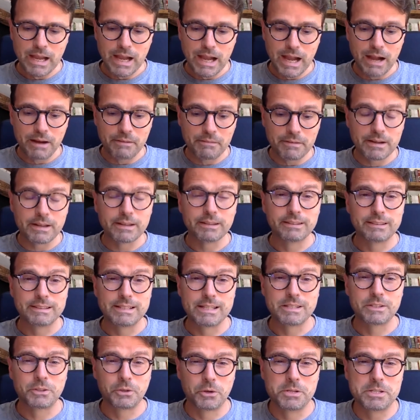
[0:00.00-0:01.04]
Aber
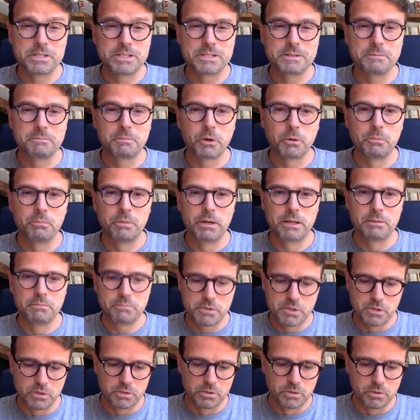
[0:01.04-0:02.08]
das größte Problem
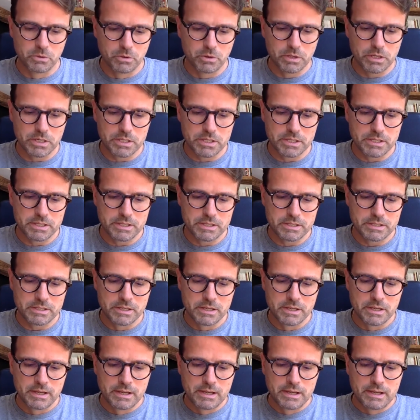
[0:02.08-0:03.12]
psychologisch ist,
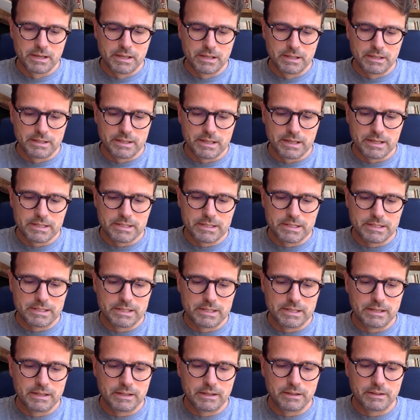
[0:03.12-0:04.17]
dass
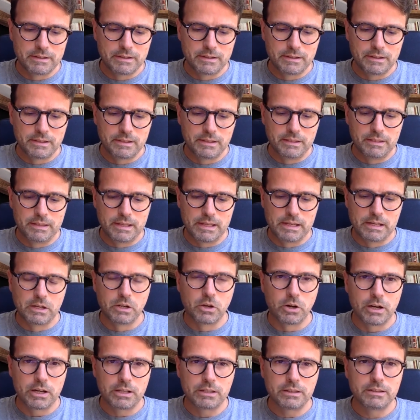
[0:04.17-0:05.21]
sie den
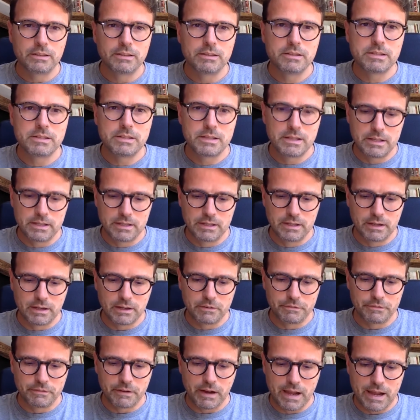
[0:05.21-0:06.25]
Leuten, die sich in
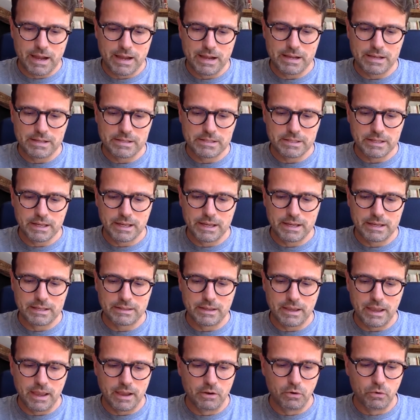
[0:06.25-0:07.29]
ihrer
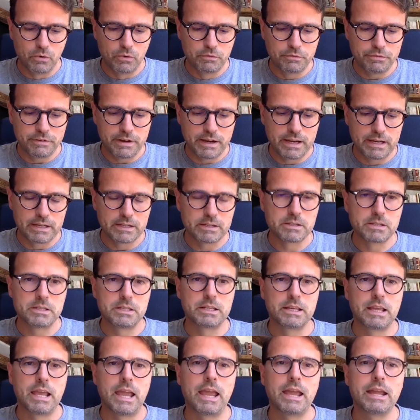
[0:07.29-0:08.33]
Freiheitsrechte
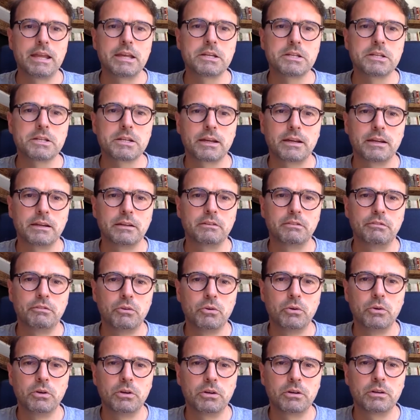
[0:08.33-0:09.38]
unverhältnismäßig eingeschränkt
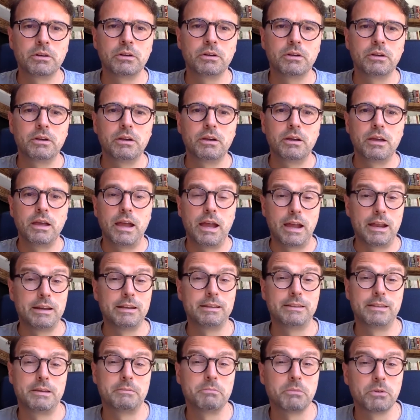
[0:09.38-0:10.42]
fühlen,
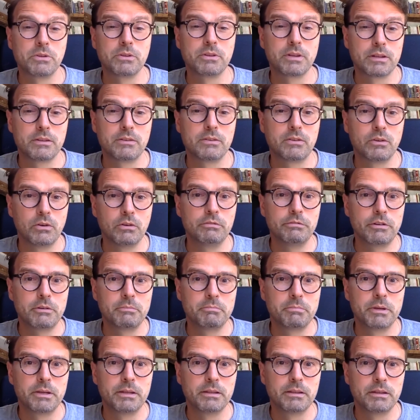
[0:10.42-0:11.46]
eine Demonstration
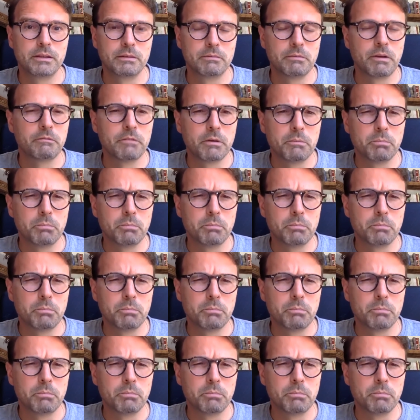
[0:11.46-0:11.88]
verbieten. Ich meine,